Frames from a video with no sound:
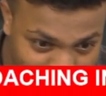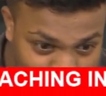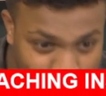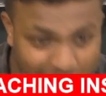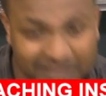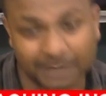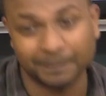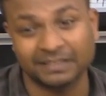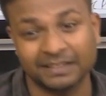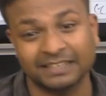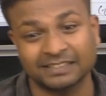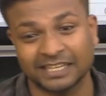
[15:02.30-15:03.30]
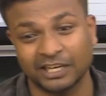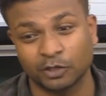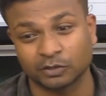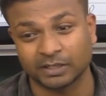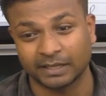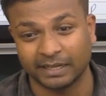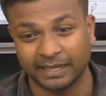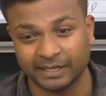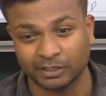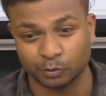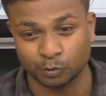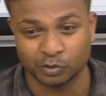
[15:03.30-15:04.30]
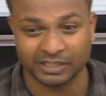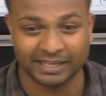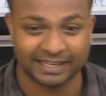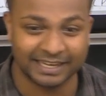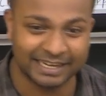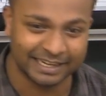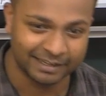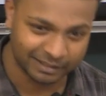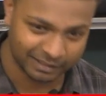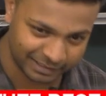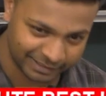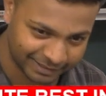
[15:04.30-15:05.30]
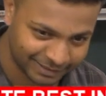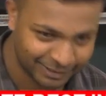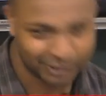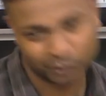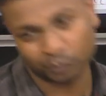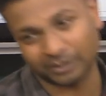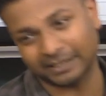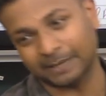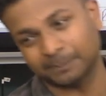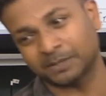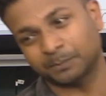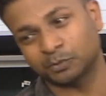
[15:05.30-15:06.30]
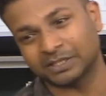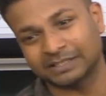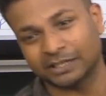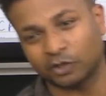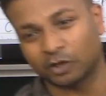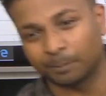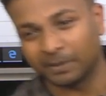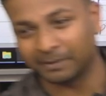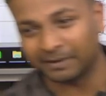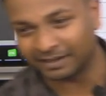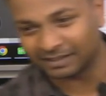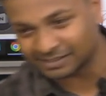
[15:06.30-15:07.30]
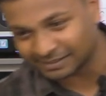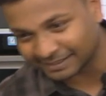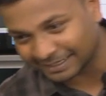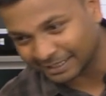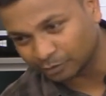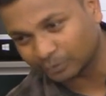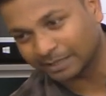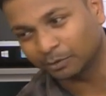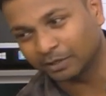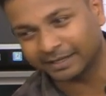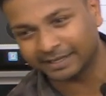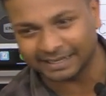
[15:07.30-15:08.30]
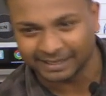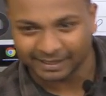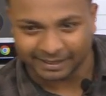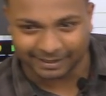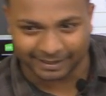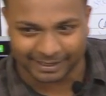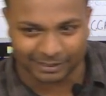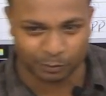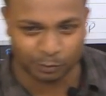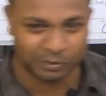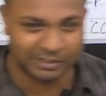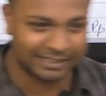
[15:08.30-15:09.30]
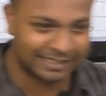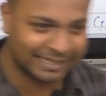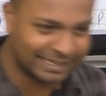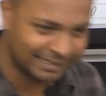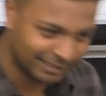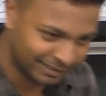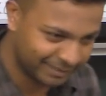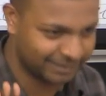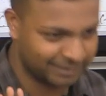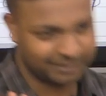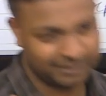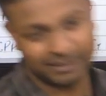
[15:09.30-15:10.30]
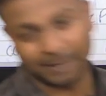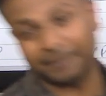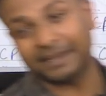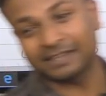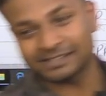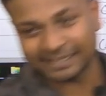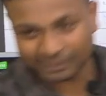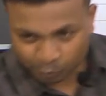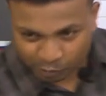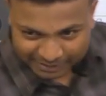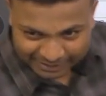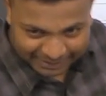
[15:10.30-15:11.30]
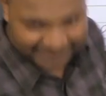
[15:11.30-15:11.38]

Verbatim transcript: पति पत्नी किसके लिए होते हैं एक दूजे के लिए तो अगर आपसे पूछा जाए कॉम्प्लीमेंट्री जीन क्या है तो क्या बोलेंगे एक दूजे के लिए अब कैसे एक दूजे के लिए